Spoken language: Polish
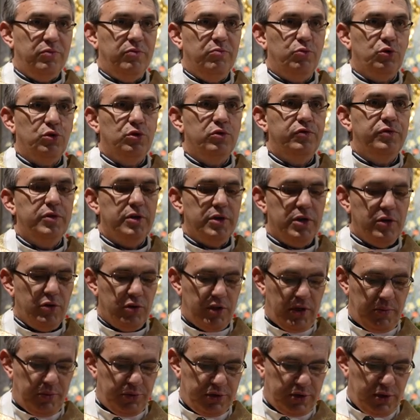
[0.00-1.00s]
Bruno
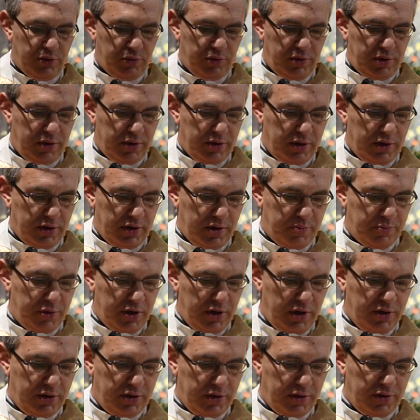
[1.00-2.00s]
Ferrero napisał takie
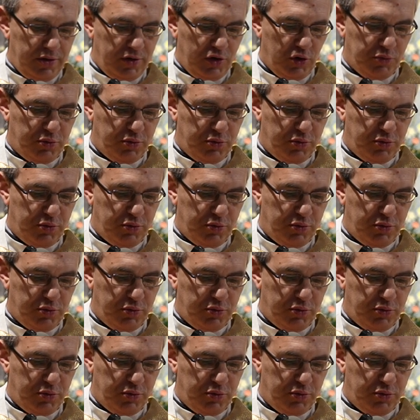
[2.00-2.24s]
piękne